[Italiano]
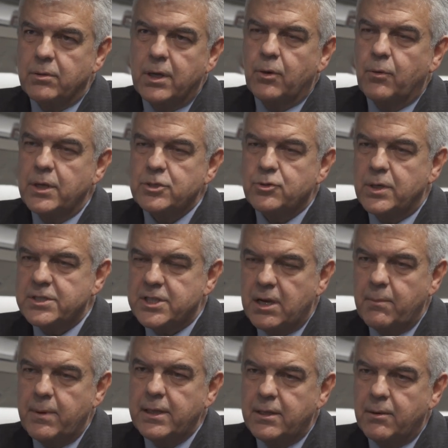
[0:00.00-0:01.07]
e questo è
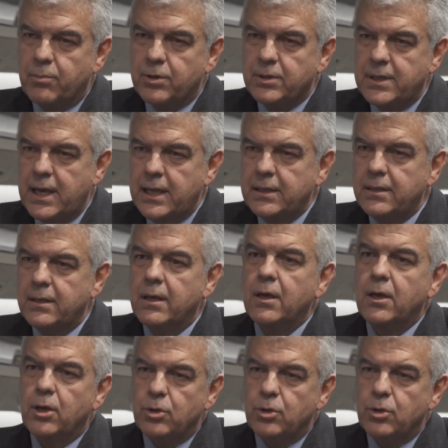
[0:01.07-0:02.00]
estremamente importante